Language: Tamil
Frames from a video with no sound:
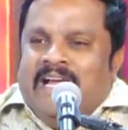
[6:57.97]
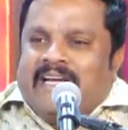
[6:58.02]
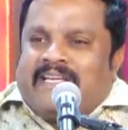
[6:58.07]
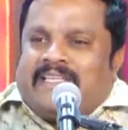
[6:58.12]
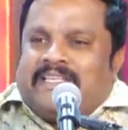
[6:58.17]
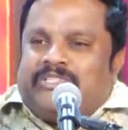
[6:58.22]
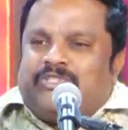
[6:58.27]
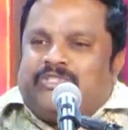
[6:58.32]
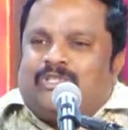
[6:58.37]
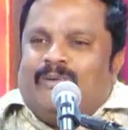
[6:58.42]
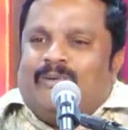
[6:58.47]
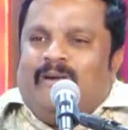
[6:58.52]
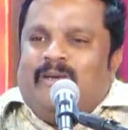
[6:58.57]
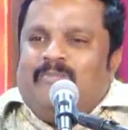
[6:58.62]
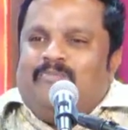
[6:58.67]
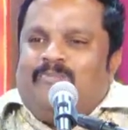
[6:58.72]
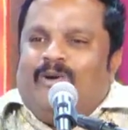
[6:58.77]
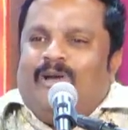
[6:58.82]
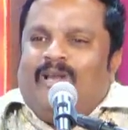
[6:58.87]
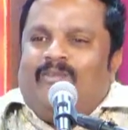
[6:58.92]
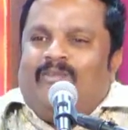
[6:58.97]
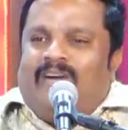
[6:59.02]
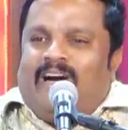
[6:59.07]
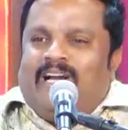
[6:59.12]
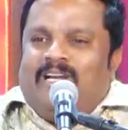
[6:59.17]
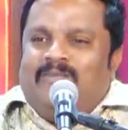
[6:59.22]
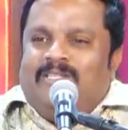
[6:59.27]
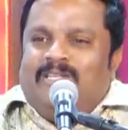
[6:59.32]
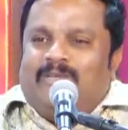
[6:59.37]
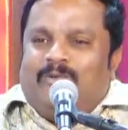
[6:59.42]
கிறிஸ்துவை போல
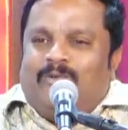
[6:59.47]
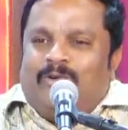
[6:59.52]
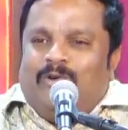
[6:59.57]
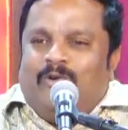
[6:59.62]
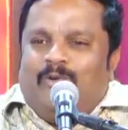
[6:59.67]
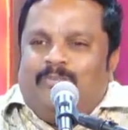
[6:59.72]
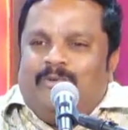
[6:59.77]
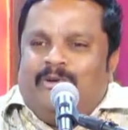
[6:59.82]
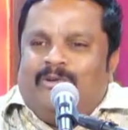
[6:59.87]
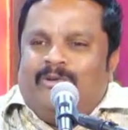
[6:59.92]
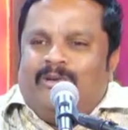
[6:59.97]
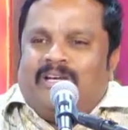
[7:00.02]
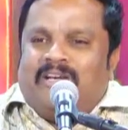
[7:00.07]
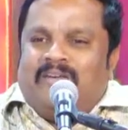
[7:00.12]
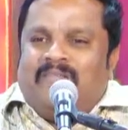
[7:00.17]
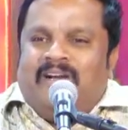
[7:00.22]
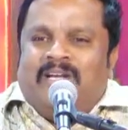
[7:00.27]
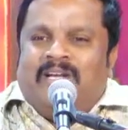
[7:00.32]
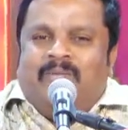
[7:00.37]
வாழ்வது கூட ஒப்புக் கொடுக்க வேண்டும்